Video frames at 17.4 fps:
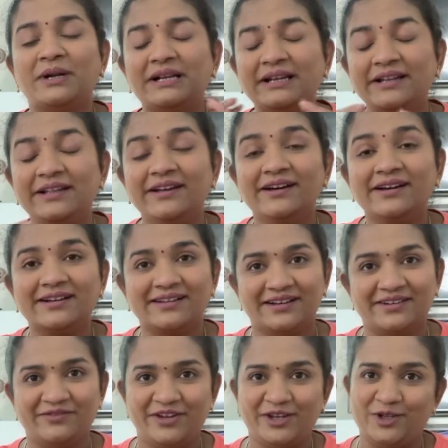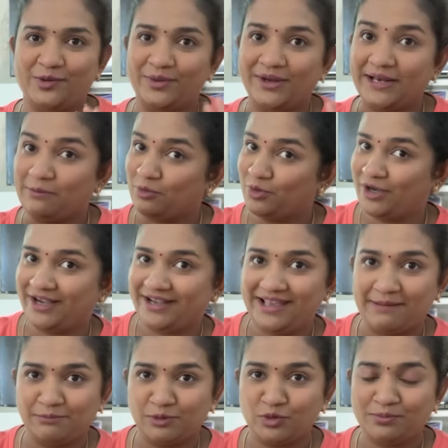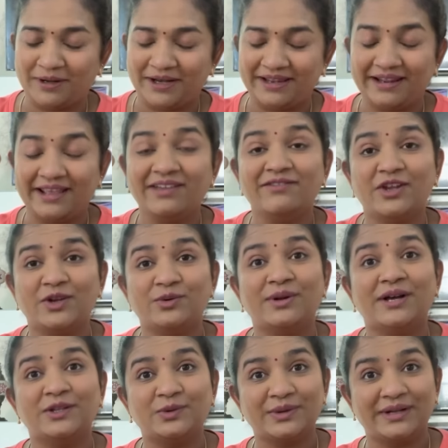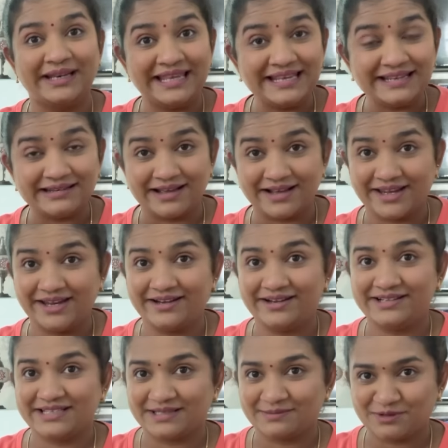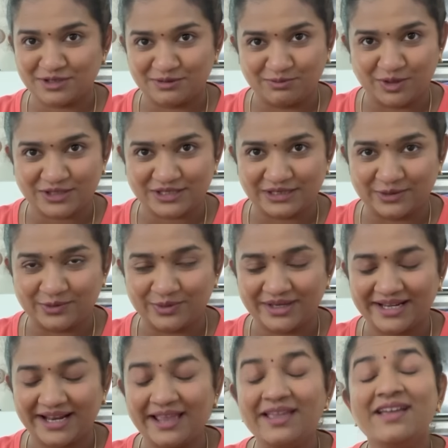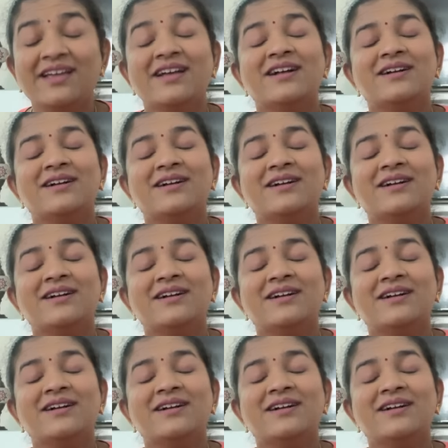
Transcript: கிளியர் கட் வீடியோவை நான் முன்னாடி அப்லோட் பண்ணியிருக்கேன் வேணும்னா அதோட லிங்க் நான் கீழே டிஸ்கிரிப்ஷன் பாக்ஸில் கொடுக்குறேன்